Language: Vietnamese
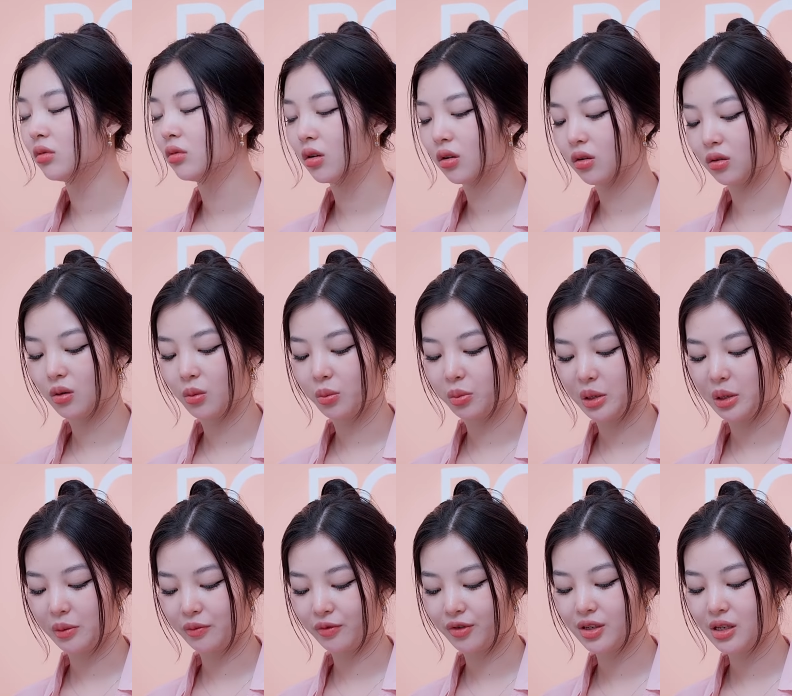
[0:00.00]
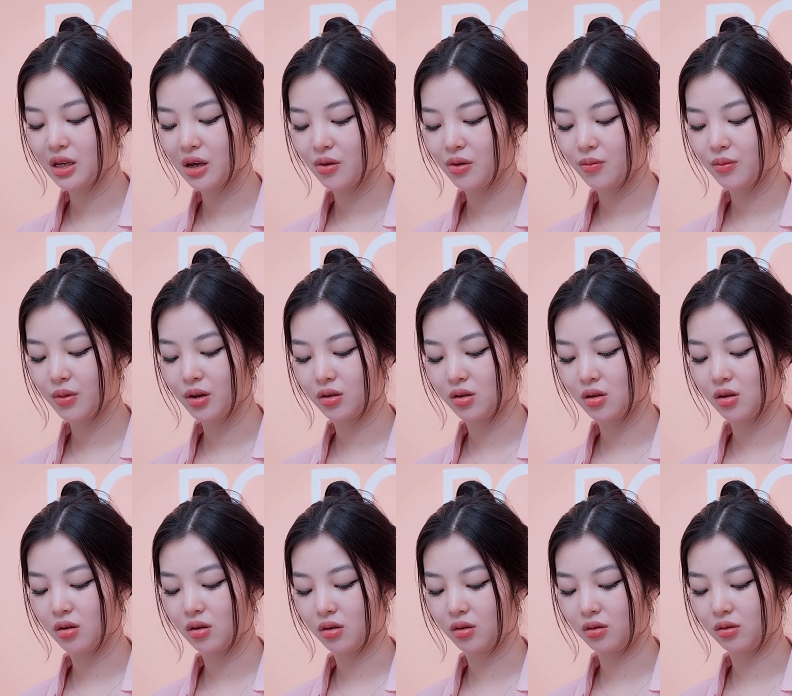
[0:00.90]
từng đồng nghiệp với nhau mà
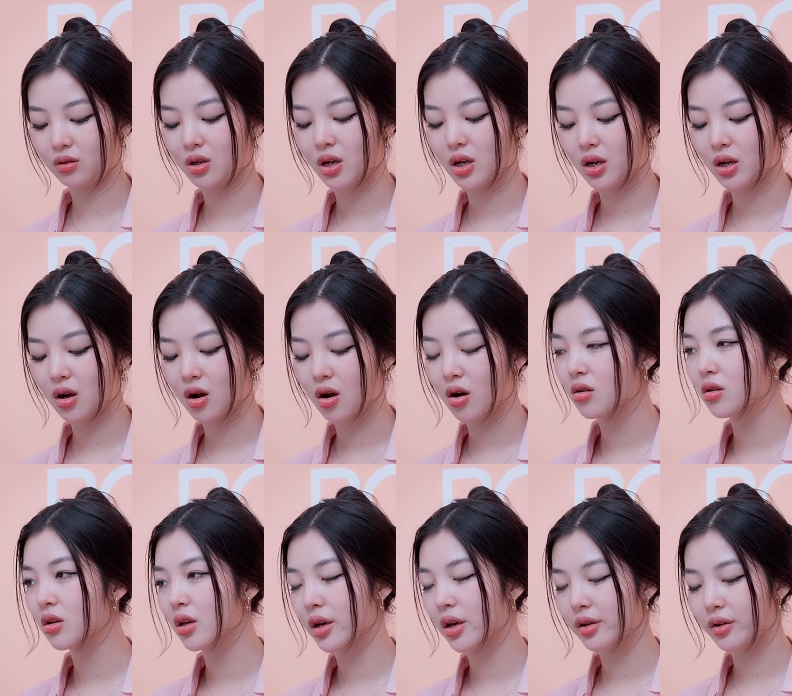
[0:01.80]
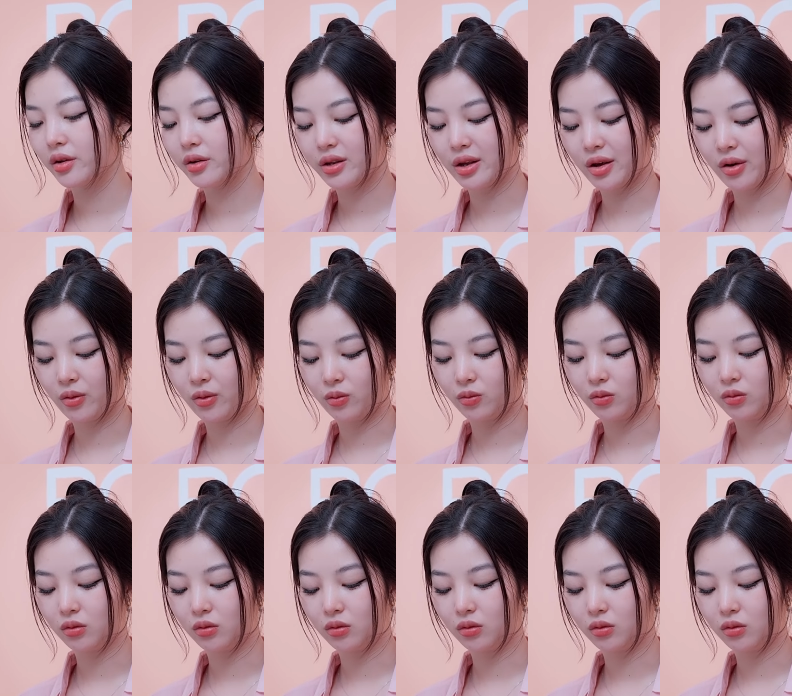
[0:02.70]
giờ gây khó dễ cho nhau.